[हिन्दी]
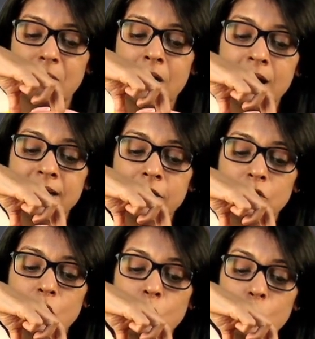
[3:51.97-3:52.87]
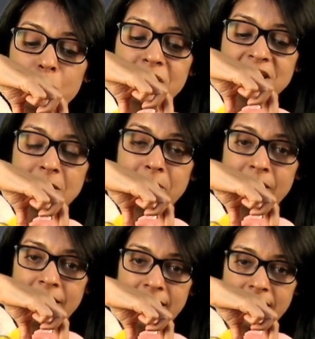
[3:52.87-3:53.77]
माँ या तो ऊपर से
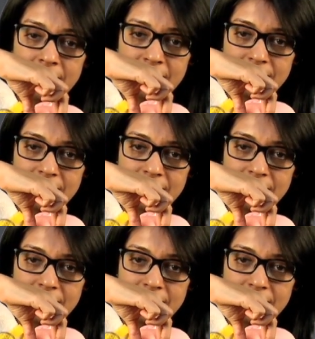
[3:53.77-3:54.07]
पकड़ेगी